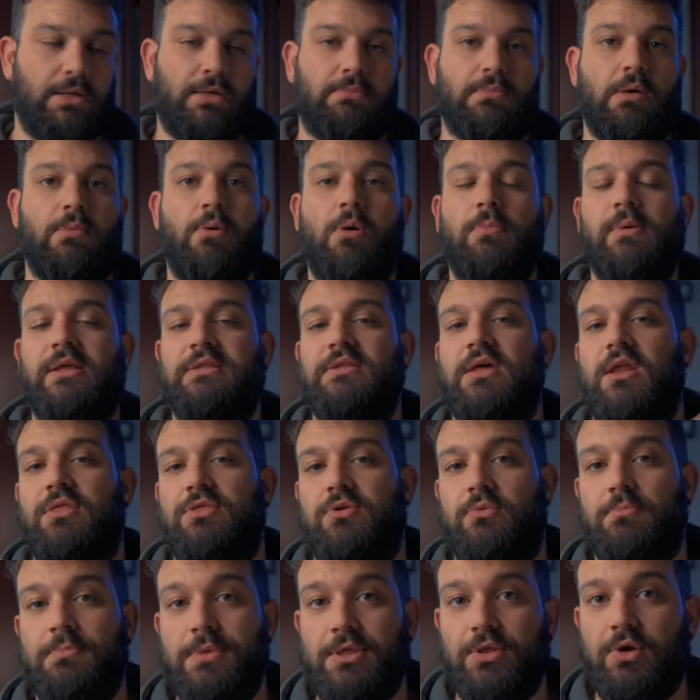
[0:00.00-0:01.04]
me puedo plantear
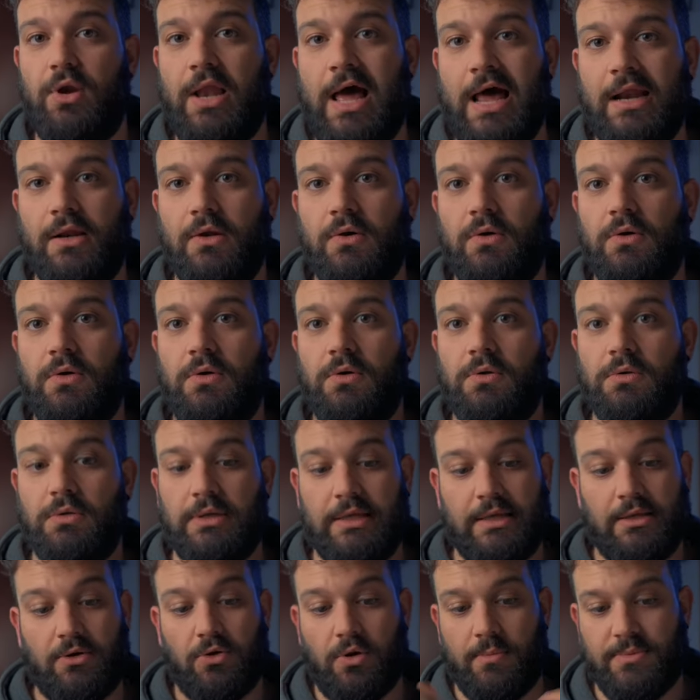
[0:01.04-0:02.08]
hacer un vídeo largo,
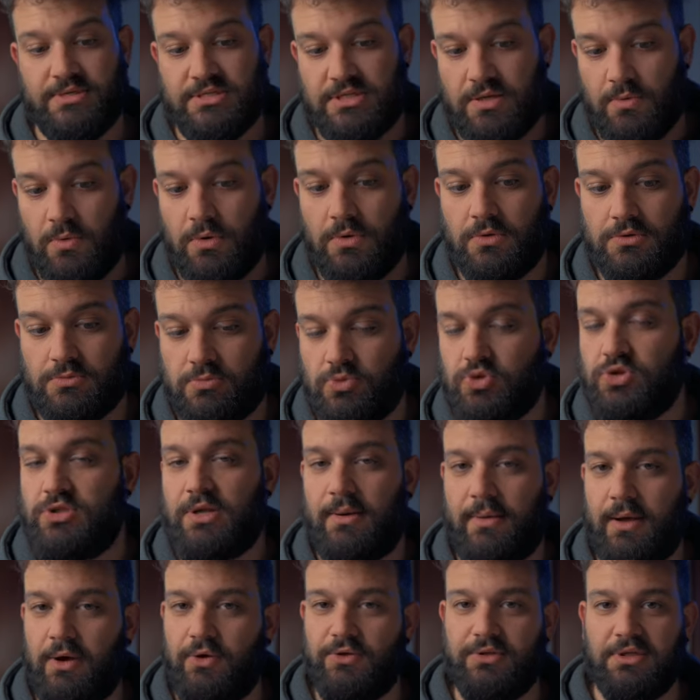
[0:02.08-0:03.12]
eh, lo que pasa es que bueno, es mucho
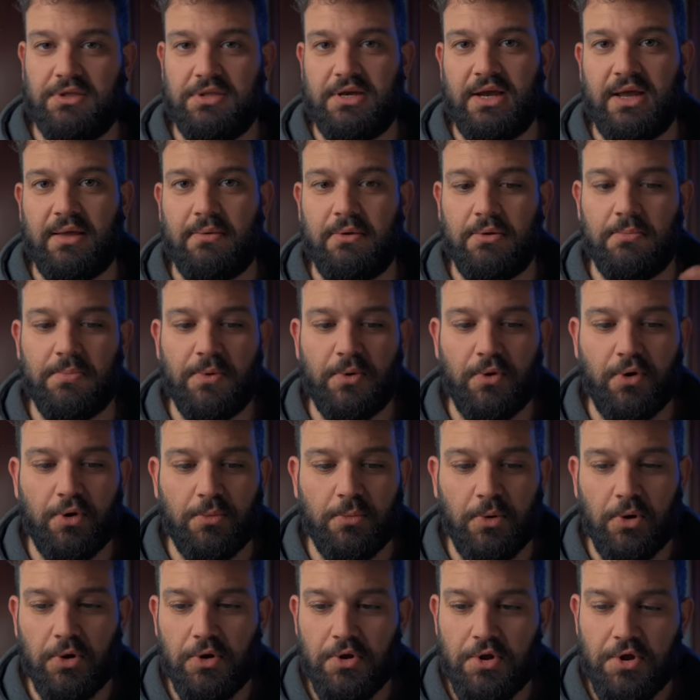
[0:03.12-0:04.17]
trabajo y tendría que ver un poco
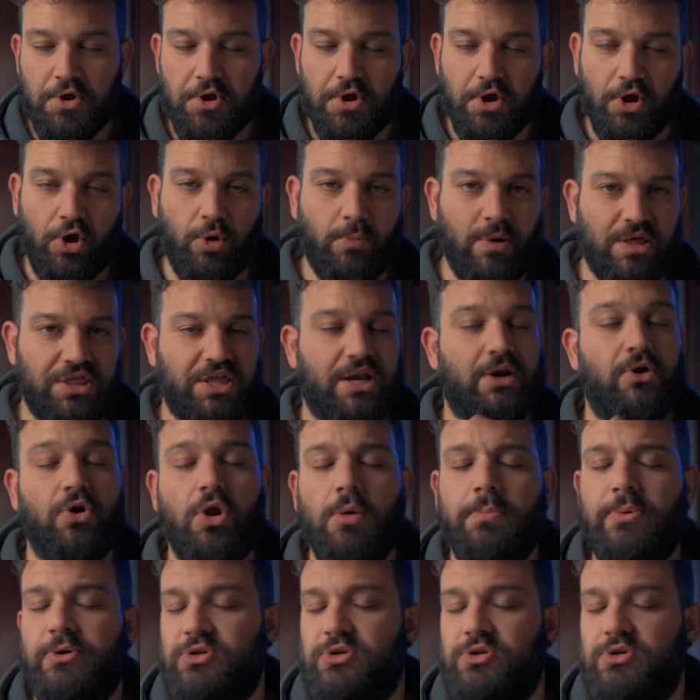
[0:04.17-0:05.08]
cómo, cómo hacerlo, ¿no?